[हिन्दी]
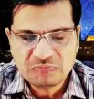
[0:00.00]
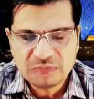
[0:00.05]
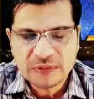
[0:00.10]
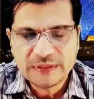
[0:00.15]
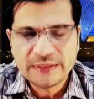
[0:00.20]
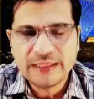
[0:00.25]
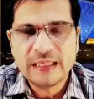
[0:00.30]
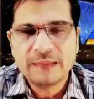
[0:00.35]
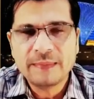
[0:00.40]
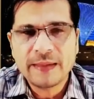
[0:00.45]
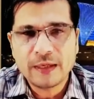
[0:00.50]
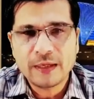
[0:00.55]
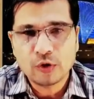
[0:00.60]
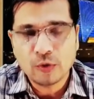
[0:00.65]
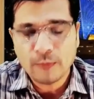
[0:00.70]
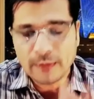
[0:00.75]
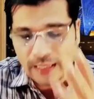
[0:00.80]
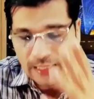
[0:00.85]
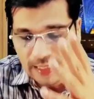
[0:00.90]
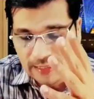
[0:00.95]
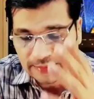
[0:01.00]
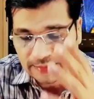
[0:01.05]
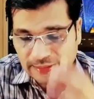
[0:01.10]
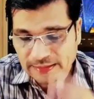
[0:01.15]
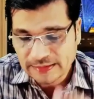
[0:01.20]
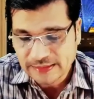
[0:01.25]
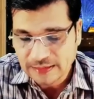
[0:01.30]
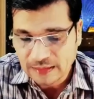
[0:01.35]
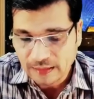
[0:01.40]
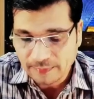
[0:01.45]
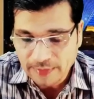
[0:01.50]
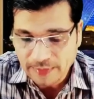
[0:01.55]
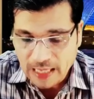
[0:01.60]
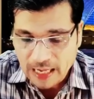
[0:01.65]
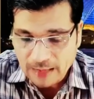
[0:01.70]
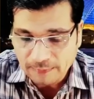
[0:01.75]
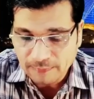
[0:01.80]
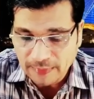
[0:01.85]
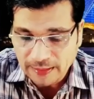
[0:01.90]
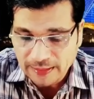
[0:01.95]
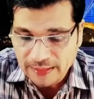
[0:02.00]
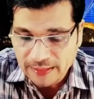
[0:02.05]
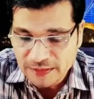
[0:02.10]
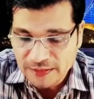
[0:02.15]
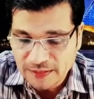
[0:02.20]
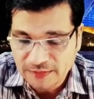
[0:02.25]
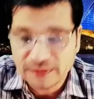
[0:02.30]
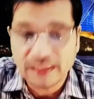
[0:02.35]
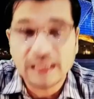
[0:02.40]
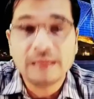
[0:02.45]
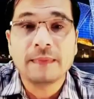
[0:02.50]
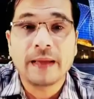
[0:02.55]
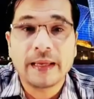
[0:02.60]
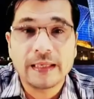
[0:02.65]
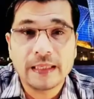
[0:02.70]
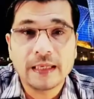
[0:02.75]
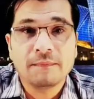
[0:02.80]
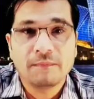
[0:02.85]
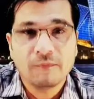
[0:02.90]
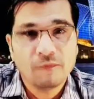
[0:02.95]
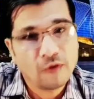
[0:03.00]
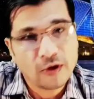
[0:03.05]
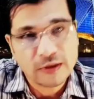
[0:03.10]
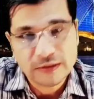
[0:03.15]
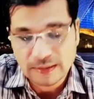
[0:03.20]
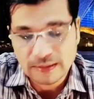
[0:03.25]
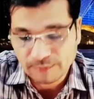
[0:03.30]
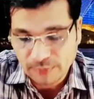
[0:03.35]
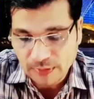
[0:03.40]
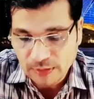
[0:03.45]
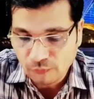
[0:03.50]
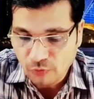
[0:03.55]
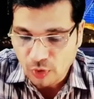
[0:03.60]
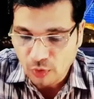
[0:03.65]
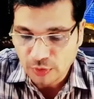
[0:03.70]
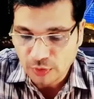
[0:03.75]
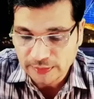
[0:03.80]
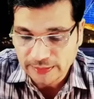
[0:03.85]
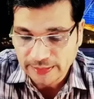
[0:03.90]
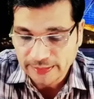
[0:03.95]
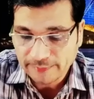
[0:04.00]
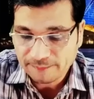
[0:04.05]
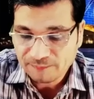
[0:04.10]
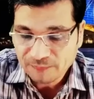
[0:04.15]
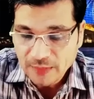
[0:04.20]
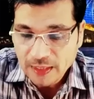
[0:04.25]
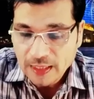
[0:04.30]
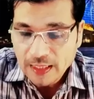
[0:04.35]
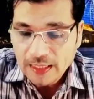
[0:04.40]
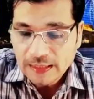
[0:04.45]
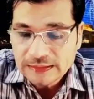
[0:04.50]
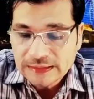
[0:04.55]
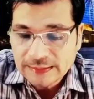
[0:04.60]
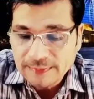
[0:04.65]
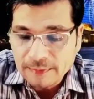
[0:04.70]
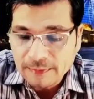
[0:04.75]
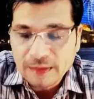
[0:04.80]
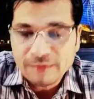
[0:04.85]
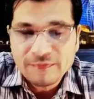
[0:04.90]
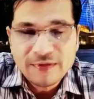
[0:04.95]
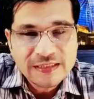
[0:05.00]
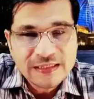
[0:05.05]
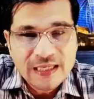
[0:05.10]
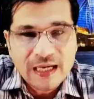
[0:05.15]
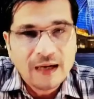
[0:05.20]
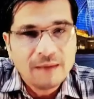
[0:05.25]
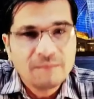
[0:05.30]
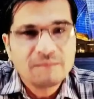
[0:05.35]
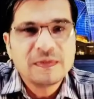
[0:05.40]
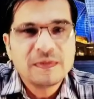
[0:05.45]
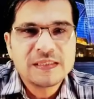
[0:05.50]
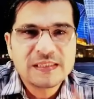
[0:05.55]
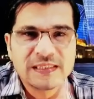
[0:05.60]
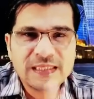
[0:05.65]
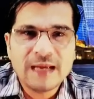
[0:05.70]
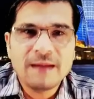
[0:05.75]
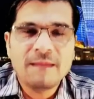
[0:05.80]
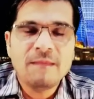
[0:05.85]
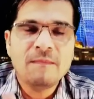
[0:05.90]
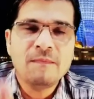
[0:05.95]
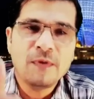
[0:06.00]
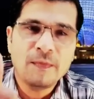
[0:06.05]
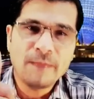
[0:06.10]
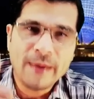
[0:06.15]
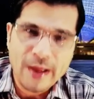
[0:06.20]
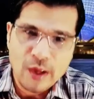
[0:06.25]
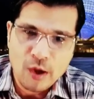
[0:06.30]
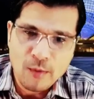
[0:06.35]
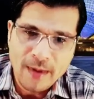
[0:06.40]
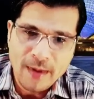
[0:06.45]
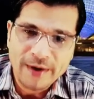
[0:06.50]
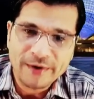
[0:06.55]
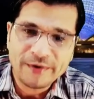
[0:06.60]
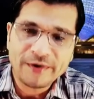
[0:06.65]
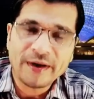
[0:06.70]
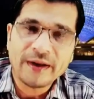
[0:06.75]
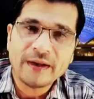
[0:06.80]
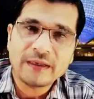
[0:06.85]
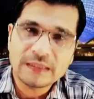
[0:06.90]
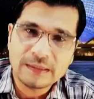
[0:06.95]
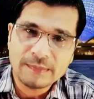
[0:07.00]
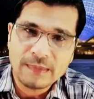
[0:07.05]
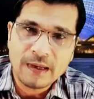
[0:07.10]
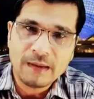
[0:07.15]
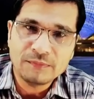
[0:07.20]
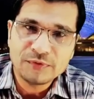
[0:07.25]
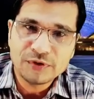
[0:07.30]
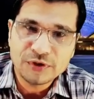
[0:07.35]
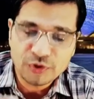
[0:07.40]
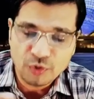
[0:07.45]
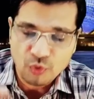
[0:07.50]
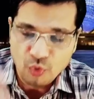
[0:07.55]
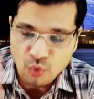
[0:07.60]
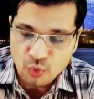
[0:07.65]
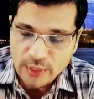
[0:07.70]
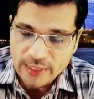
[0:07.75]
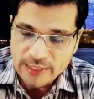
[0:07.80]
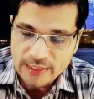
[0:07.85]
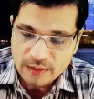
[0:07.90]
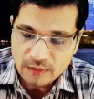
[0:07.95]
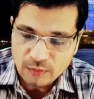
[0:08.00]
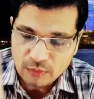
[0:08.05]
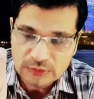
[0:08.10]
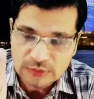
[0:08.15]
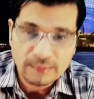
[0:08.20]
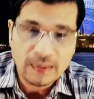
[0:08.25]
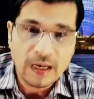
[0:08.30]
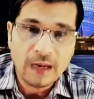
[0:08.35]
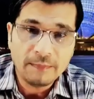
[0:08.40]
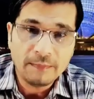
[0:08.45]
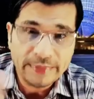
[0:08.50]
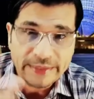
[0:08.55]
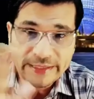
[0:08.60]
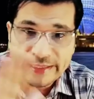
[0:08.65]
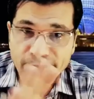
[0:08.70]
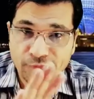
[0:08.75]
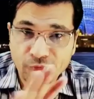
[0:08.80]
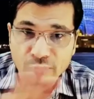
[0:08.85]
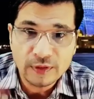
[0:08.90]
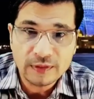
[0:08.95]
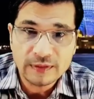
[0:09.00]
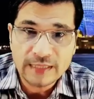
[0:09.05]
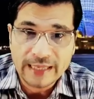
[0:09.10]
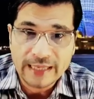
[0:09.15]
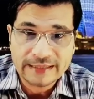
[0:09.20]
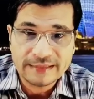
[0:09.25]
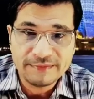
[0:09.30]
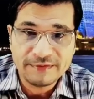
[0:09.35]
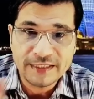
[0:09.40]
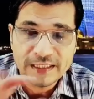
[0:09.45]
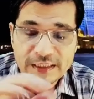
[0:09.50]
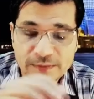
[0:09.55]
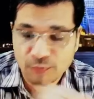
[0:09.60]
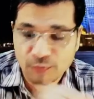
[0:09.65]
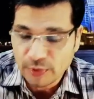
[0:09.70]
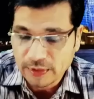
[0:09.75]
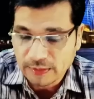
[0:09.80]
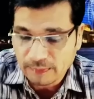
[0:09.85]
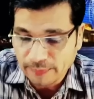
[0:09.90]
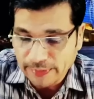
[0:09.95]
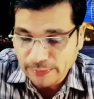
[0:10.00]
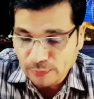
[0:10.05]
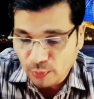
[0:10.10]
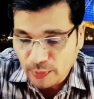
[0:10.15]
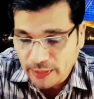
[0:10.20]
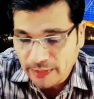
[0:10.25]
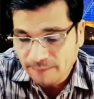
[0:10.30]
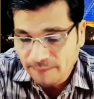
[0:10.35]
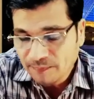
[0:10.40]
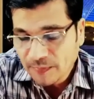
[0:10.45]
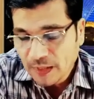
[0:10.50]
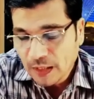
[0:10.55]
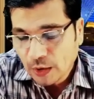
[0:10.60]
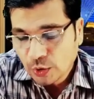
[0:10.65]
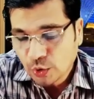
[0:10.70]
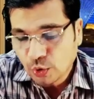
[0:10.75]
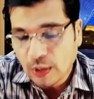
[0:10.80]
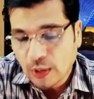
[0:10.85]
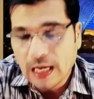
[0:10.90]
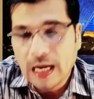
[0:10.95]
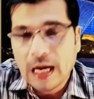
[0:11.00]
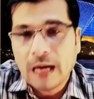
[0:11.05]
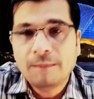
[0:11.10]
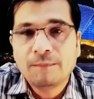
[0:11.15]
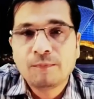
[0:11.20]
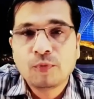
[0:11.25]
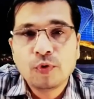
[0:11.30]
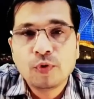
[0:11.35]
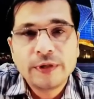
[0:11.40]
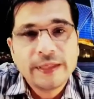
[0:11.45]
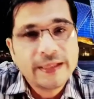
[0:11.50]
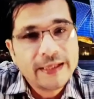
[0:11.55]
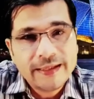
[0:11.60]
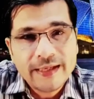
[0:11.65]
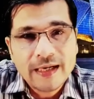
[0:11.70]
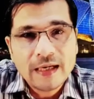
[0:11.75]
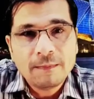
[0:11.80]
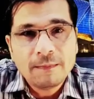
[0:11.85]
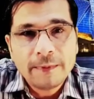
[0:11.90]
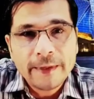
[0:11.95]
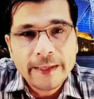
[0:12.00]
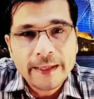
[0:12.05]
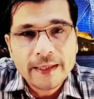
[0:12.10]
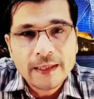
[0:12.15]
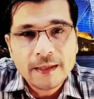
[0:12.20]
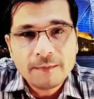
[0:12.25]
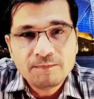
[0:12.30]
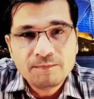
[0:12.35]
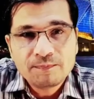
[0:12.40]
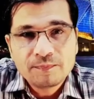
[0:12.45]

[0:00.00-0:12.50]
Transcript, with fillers: डेढ़ महीना दो महीने लगते हैं इसके अंदर भी आप मान लीजिए तीन महीना फॉर एग्जाम्पल वह हो जाता है जब आपका वीज़ा स्टैम्प बायोमेट्रिक तमाम चीज़ें हो गई तमाम नीडफुल एक्टिविटीज़ पूरी कंप्लीट हो गई तो आपको टिकट लेना पड़ेगा